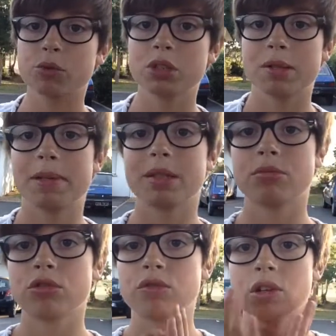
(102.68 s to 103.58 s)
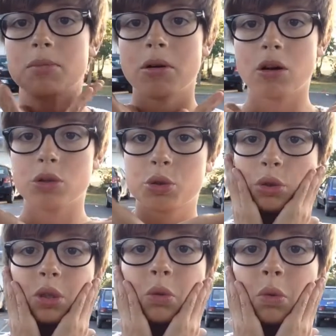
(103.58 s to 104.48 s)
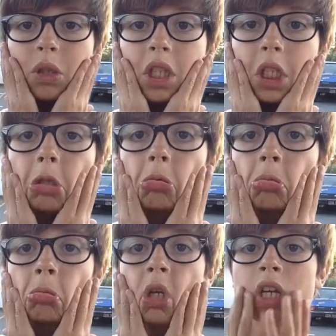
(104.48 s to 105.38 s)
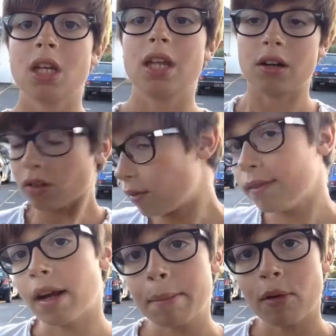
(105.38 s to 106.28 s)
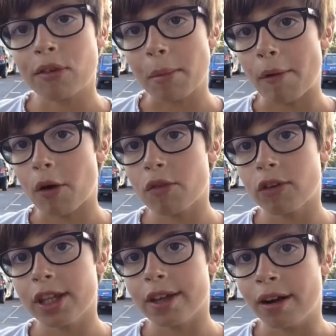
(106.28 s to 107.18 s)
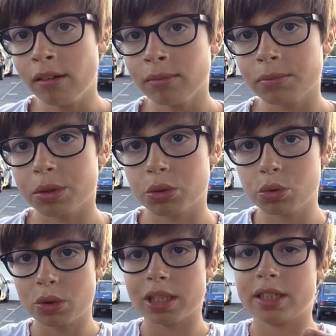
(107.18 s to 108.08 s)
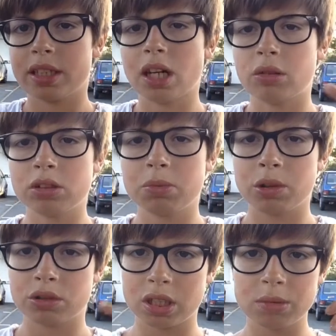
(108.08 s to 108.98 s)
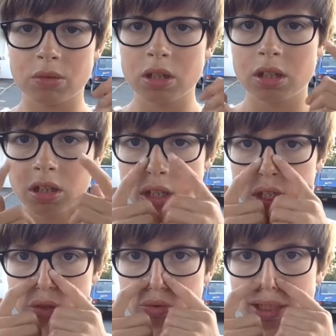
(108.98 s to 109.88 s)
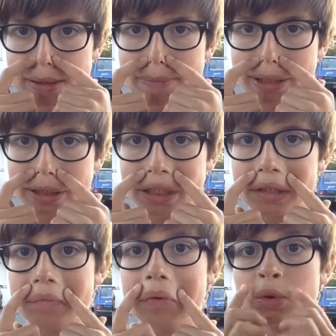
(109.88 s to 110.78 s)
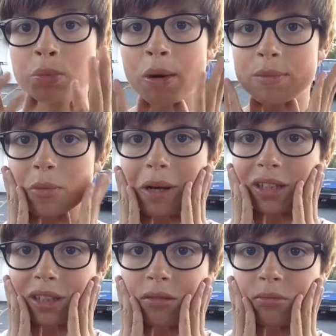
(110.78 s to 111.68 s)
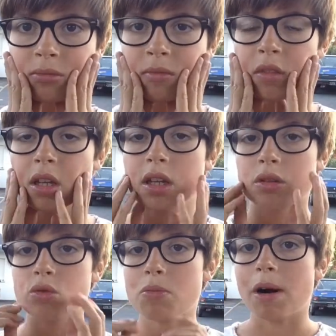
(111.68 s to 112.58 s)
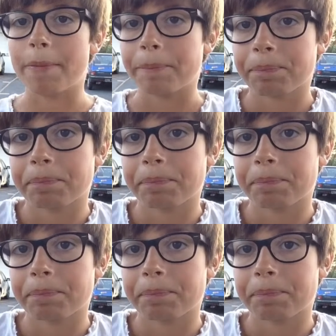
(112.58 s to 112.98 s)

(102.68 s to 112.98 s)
du coup, j'ai pété mon overboard, j'ai trop deg. Alors, normalement, on va m'en renvoyer un, parce que du coup, il était garanti pendant 6 mois. Surtout avec la batterie, il y a beaucoup de problèmes de batterie. Du coup, bah,